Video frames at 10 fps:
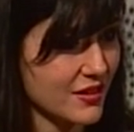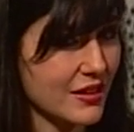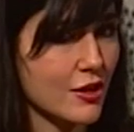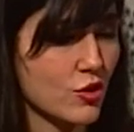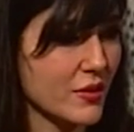Y
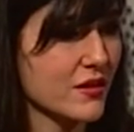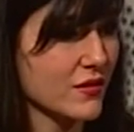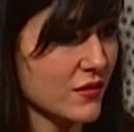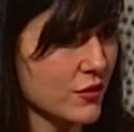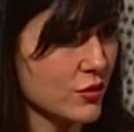la
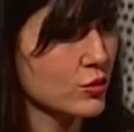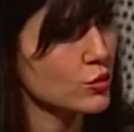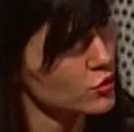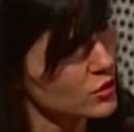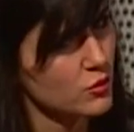romanización, tú
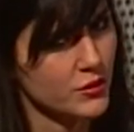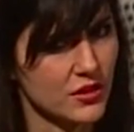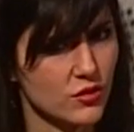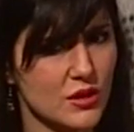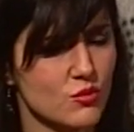nos lo has
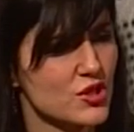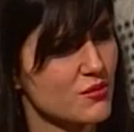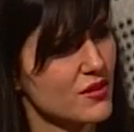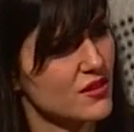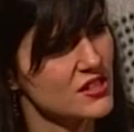comentado ya muchas
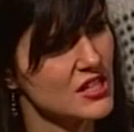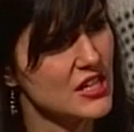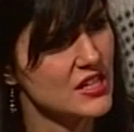veces,